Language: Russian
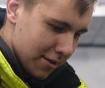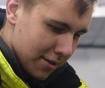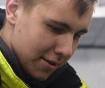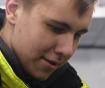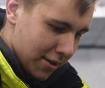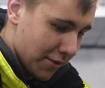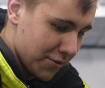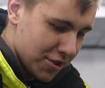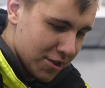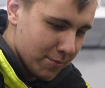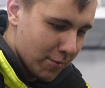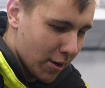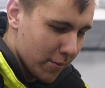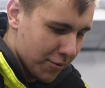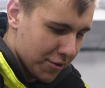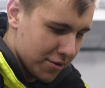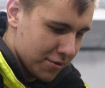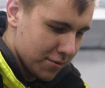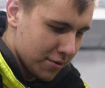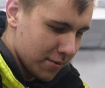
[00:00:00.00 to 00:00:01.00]
На все
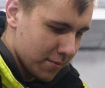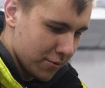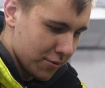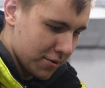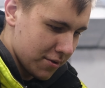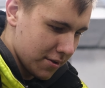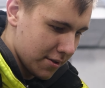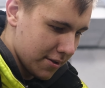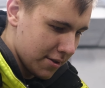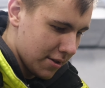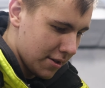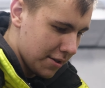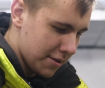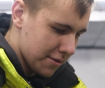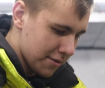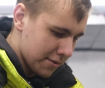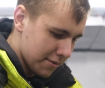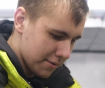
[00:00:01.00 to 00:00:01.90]
бабки сюда просто надо лить.